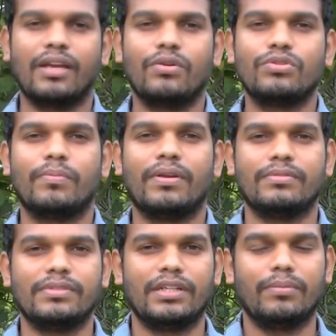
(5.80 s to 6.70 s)
ఈరోజు మనం
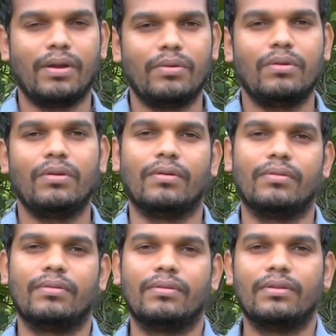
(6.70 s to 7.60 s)
జీడిమావుడిలో
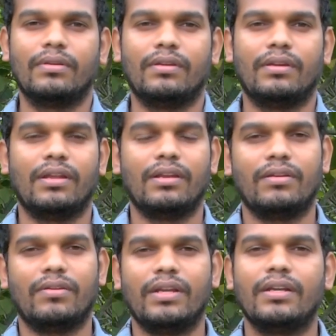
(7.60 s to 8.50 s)

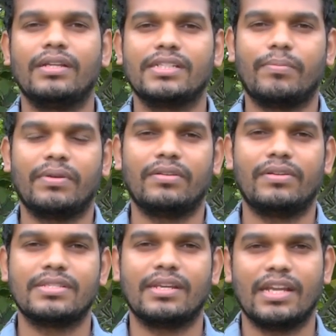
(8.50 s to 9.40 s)
నెలవారీగా
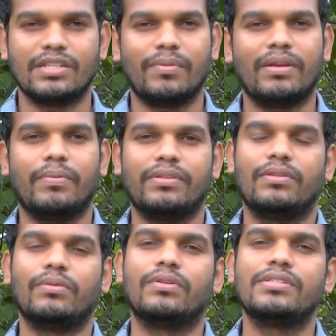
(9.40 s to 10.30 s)
చేపట్టవలసిన యాజమాన్య
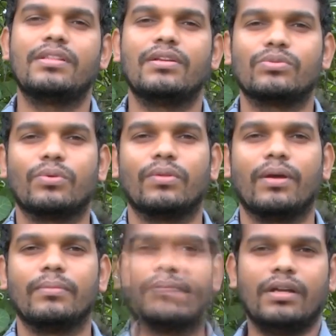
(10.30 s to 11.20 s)
పద్ధతుల గురించి తెలుసుకుందాం
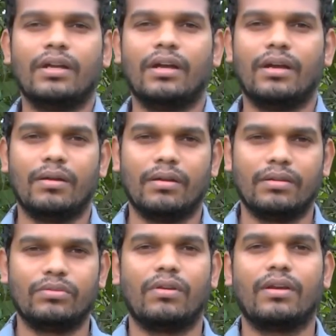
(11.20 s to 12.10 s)

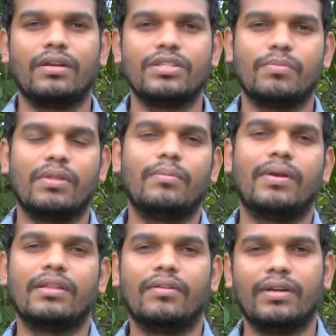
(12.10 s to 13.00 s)
తొలకరి నుంచి మొదలు
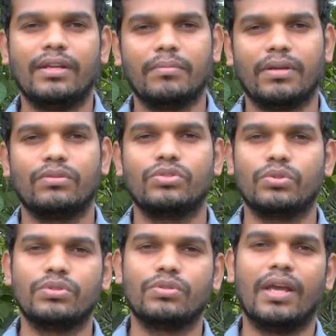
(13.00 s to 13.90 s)
పెడదామండి మనకు
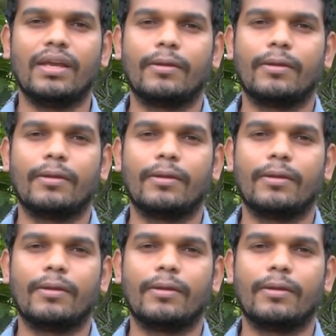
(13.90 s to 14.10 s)
జూన్ జూలై